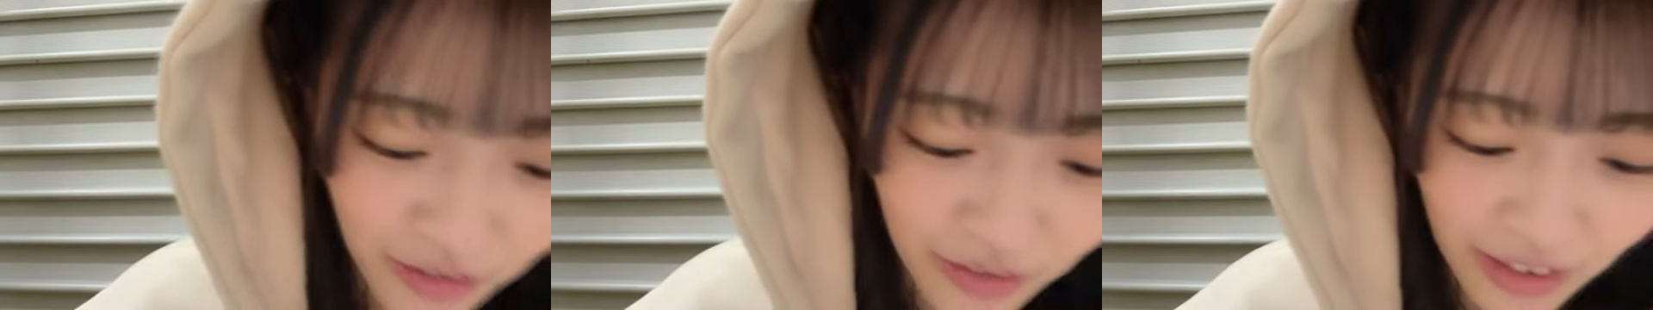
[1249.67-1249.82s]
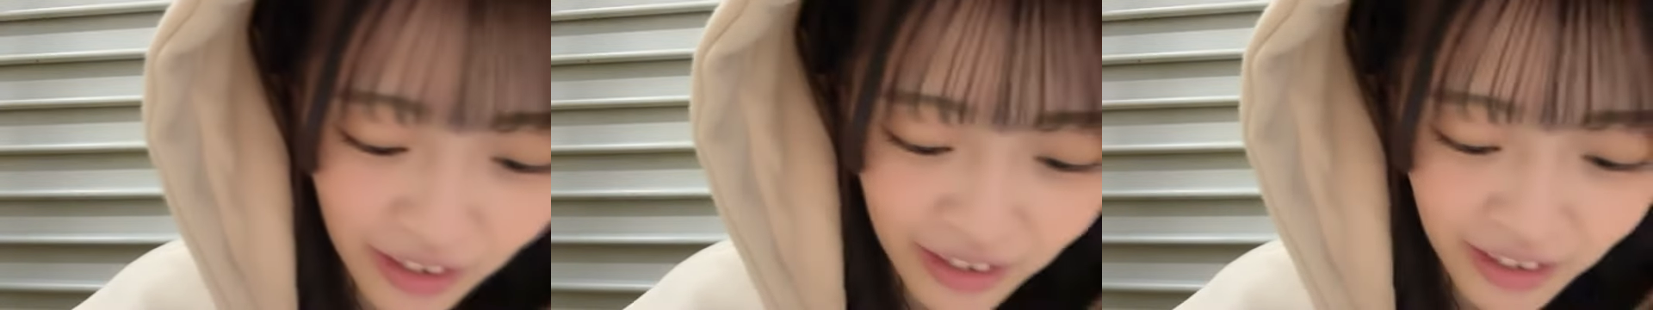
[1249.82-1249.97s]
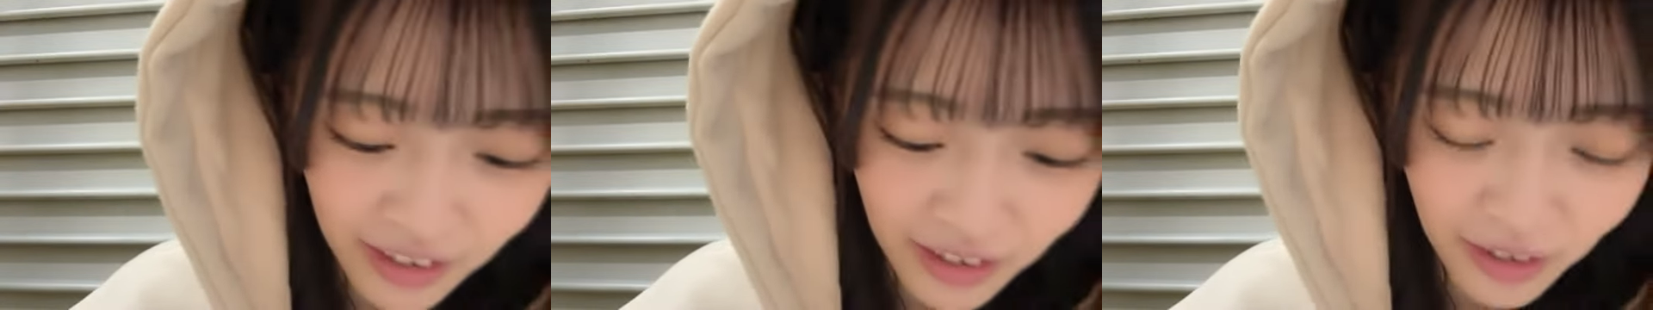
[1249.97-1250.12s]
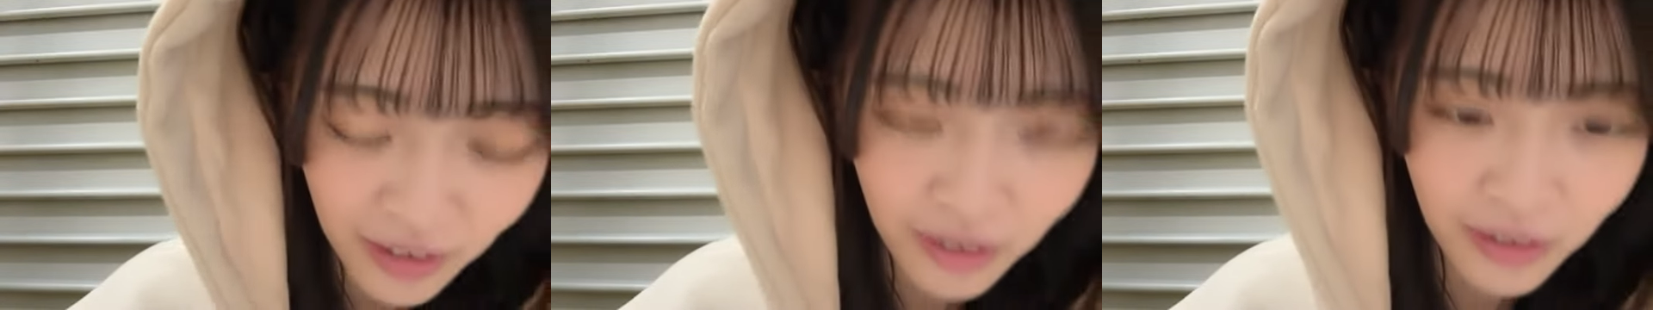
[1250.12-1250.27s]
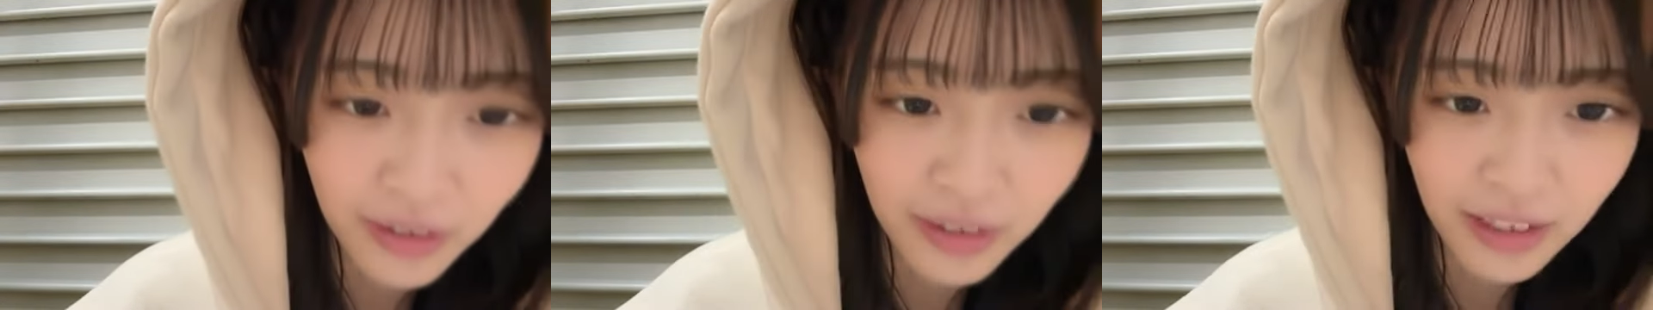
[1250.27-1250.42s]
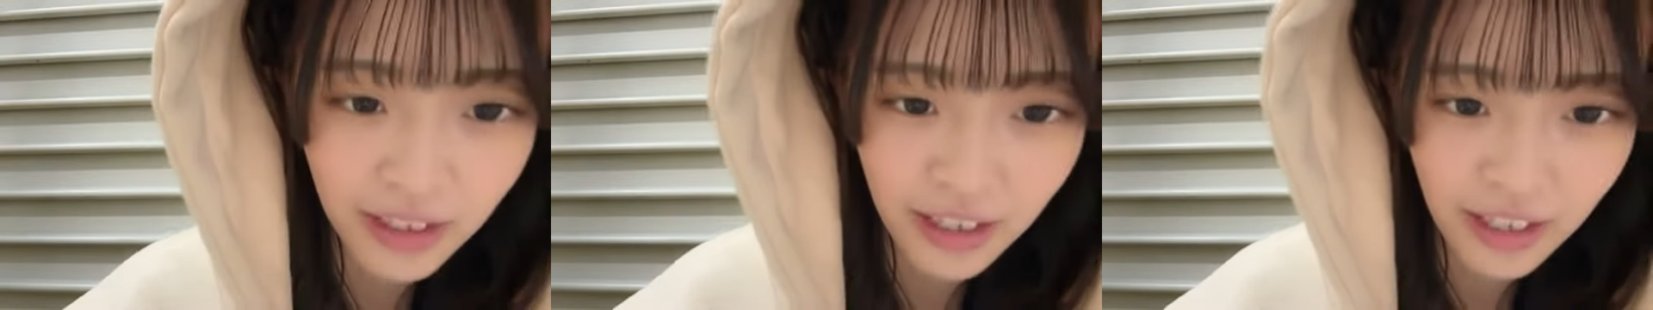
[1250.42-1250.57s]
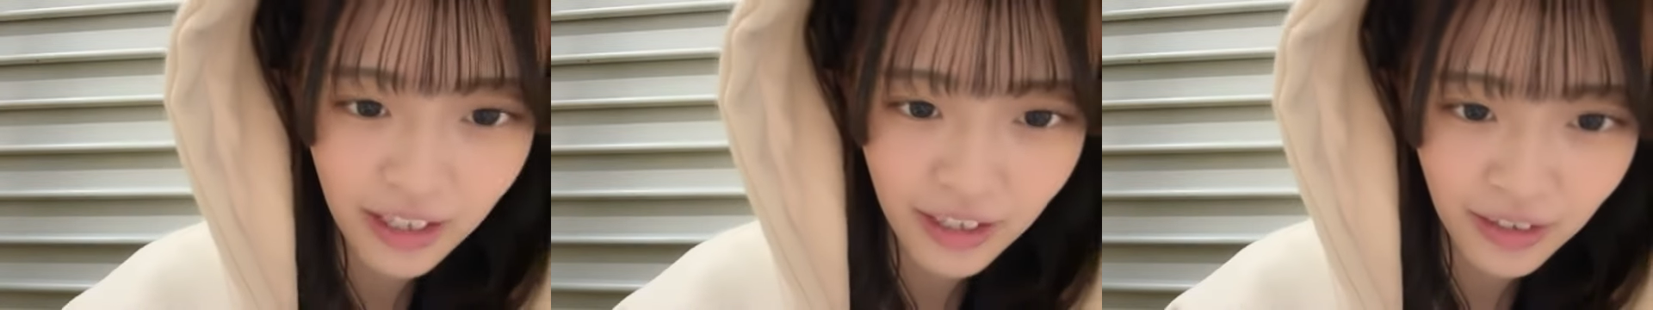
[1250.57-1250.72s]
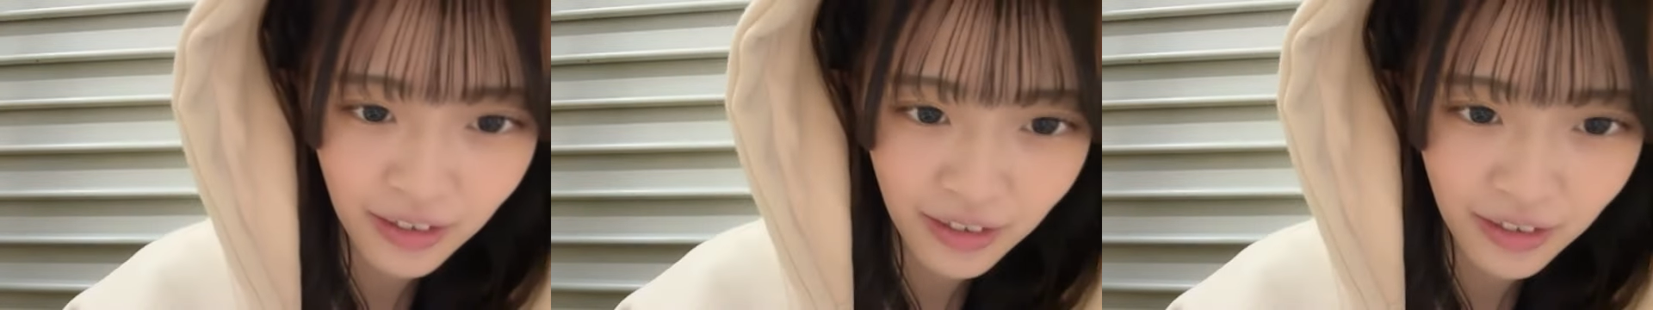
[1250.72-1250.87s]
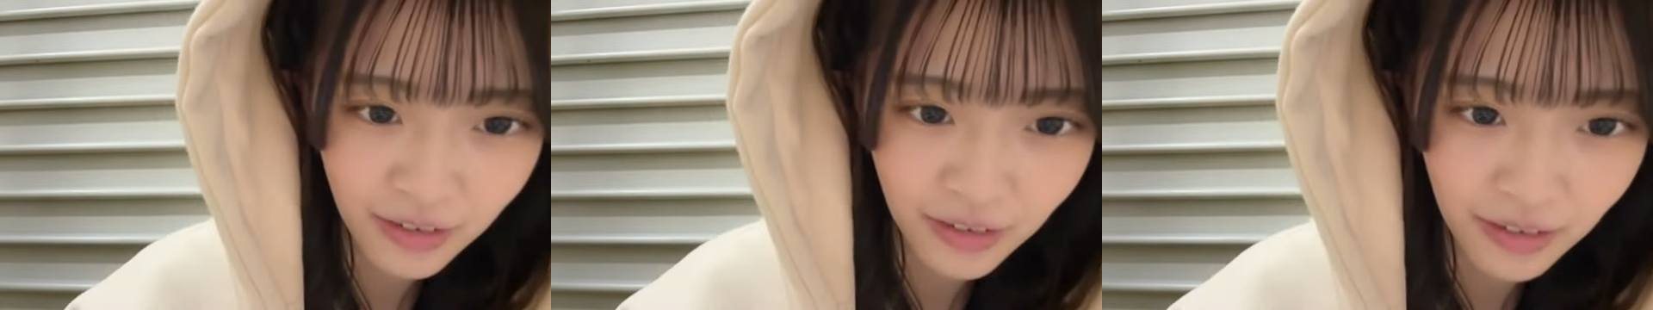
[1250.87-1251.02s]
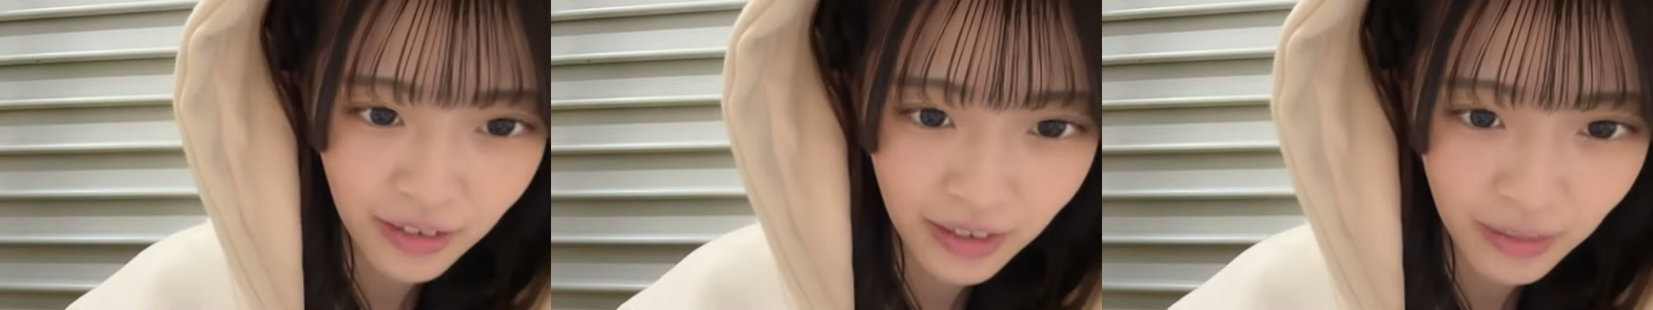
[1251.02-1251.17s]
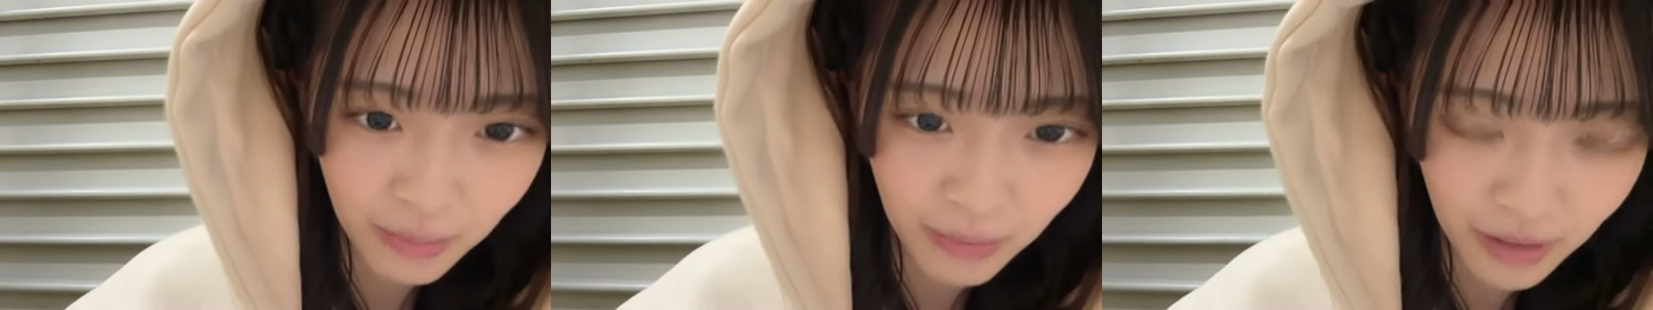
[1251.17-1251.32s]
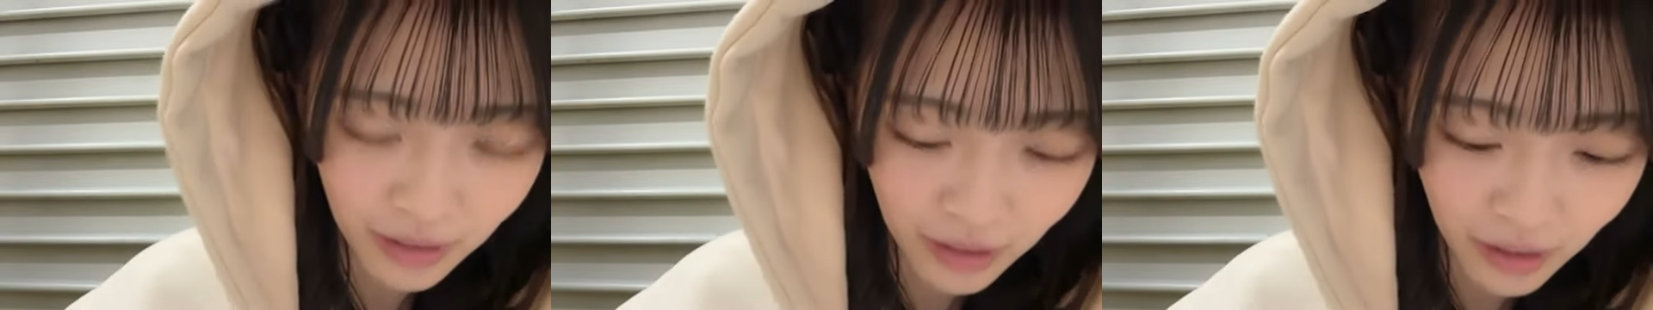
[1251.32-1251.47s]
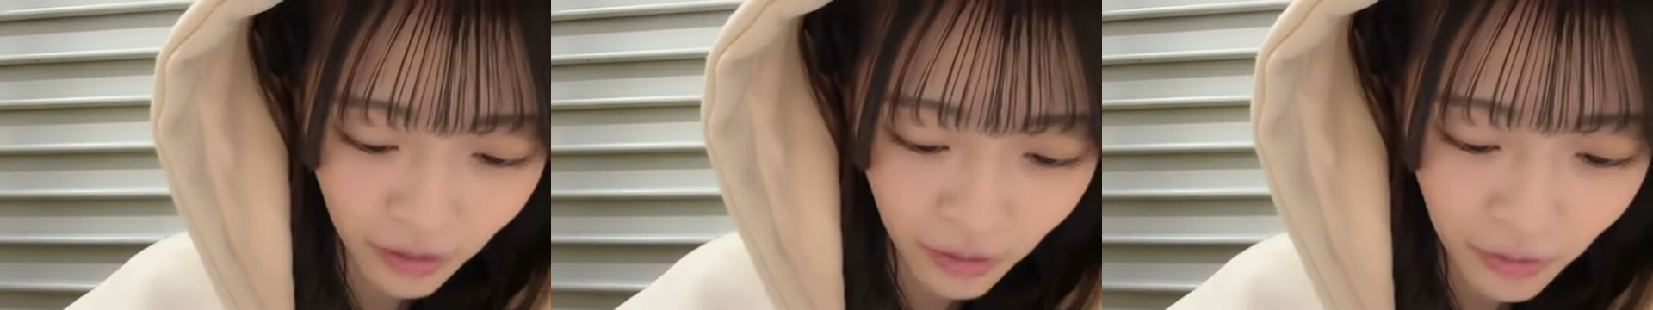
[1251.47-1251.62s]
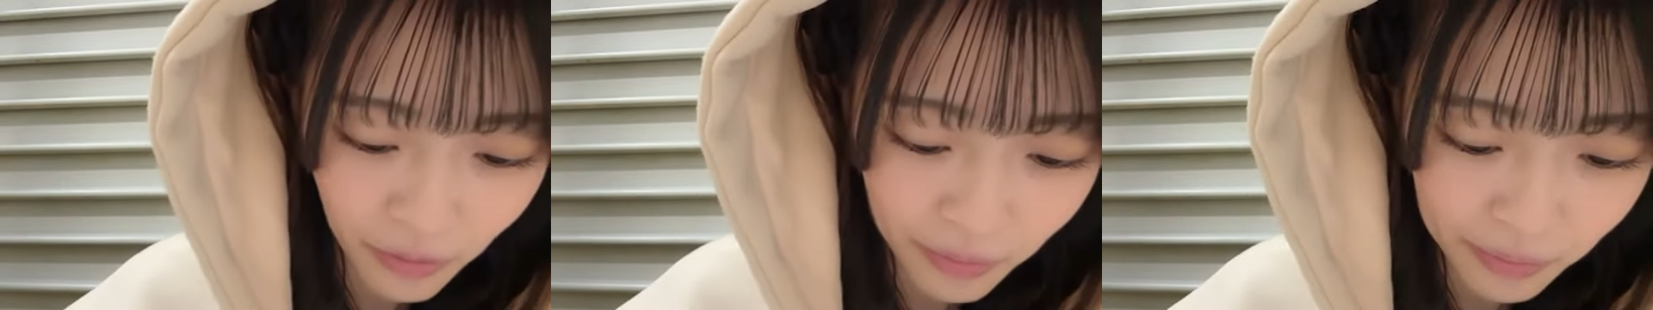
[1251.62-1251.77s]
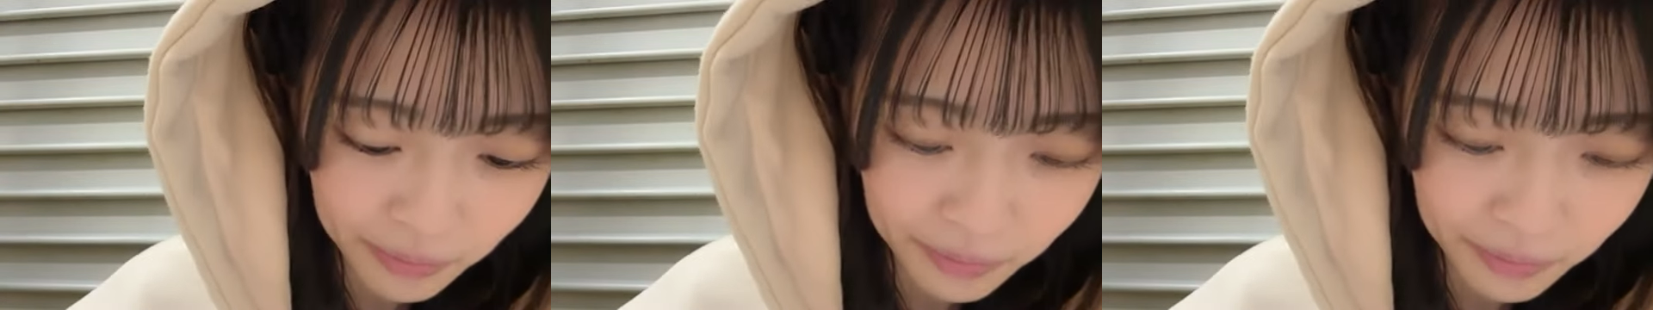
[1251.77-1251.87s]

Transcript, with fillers: はちょっと着やすいのにしましたよ